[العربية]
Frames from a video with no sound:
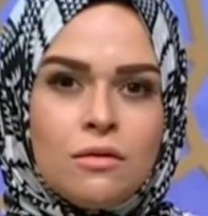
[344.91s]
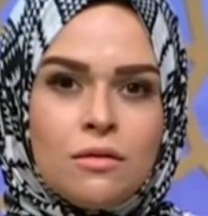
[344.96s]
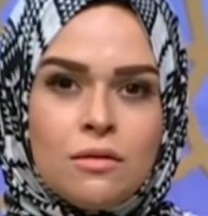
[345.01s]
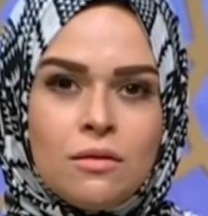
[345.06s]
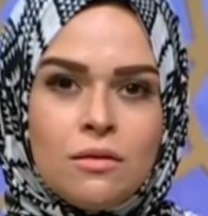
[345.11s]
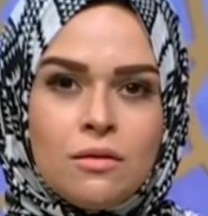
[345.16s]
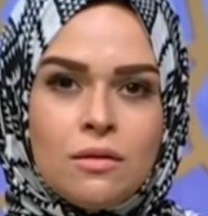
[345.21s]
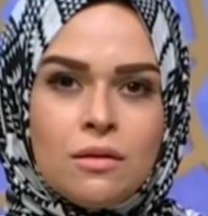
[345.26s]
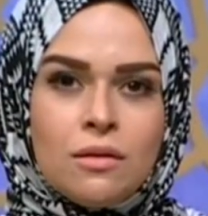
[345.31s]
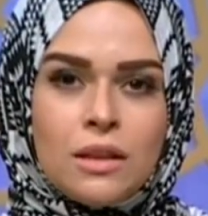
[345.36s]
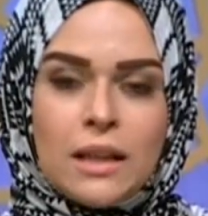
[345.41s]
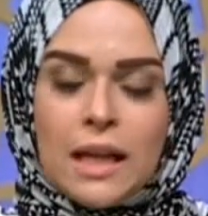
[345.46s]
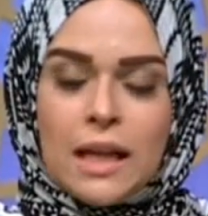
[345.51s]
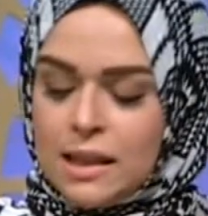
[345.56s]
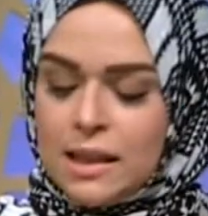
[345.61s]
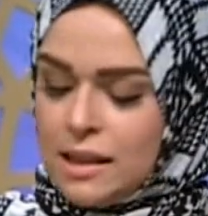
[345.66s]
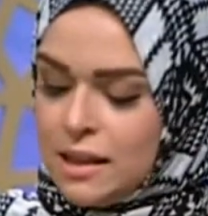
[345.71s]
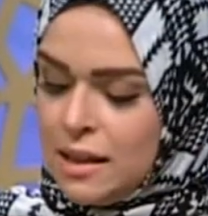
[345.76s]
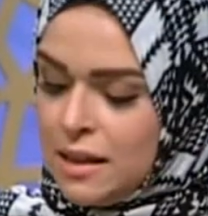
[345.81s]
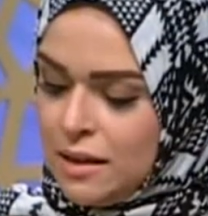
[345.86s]
سنين
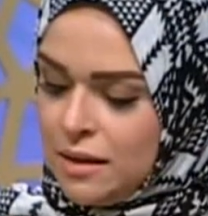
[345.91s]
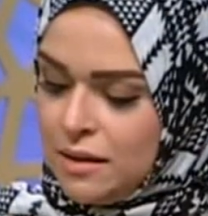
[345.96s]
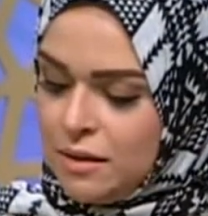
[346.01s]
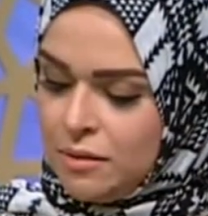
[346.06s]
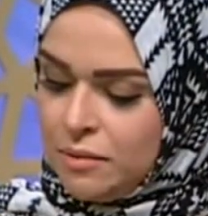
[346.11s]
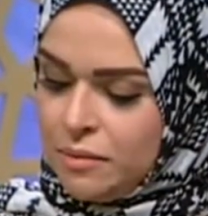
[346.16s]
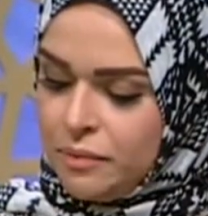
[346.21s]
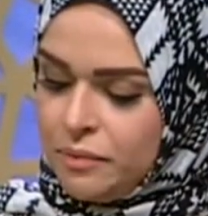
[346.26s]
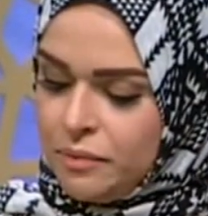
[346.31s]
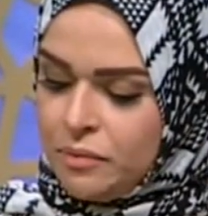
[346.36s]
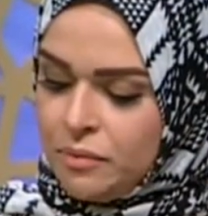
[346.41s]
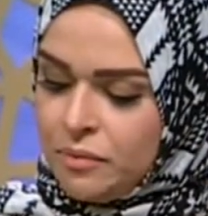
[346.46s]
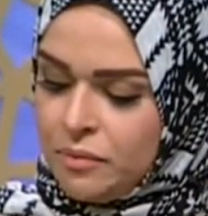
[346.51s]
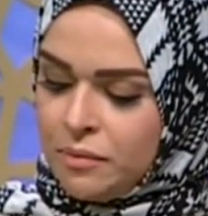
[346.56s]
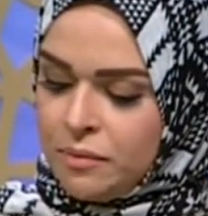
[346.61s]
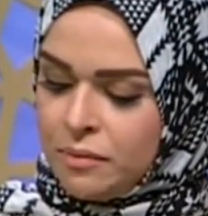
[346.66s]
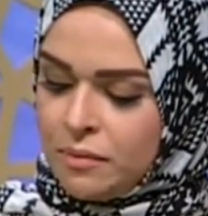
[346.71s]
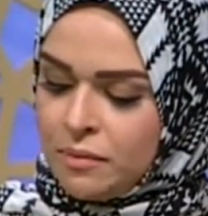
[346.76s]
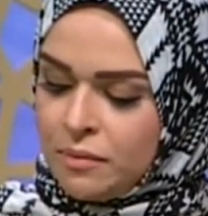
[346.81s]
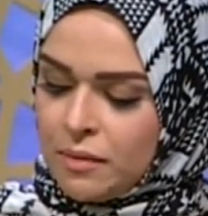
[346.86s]
ثلاث سنين اه
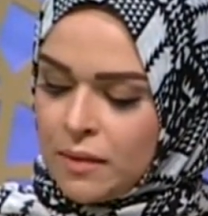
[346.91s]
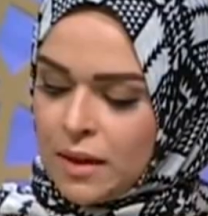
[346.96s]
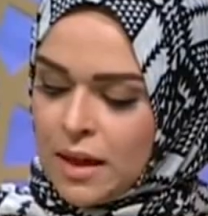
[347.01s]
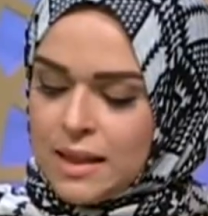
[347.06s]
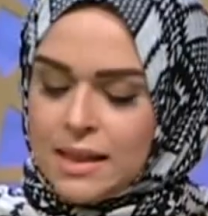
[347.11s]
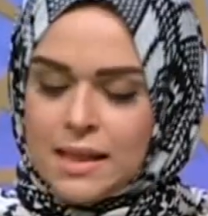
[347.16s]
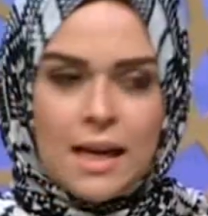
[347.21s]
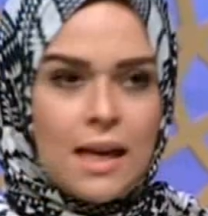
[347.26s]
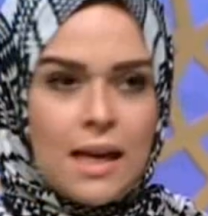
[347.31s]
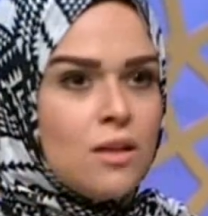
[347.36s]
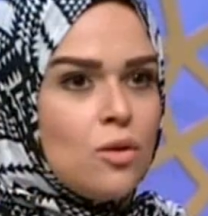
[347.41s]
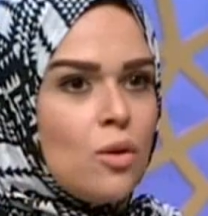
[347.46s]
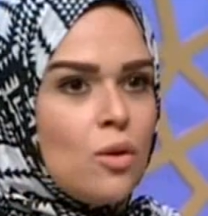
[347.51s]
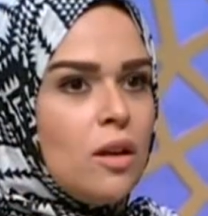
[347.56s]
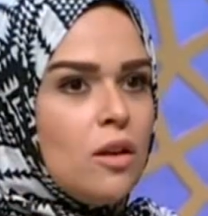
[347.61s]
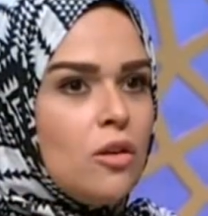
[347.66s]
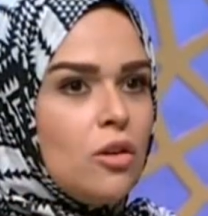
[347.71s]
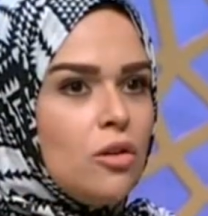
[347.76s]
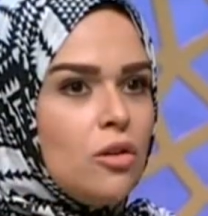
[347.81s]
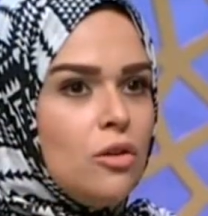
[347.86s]
عايز تسالي اي
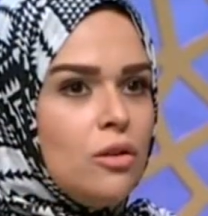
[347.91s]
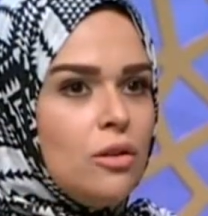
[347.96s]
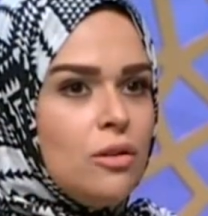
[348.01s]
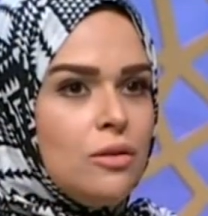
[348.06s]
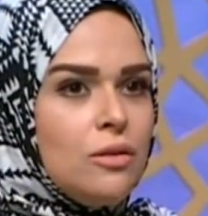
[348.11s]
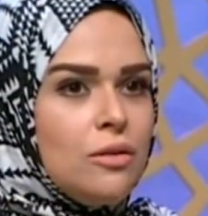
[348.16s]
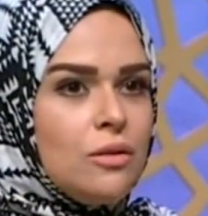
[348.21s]
سؤال يا دكتور؟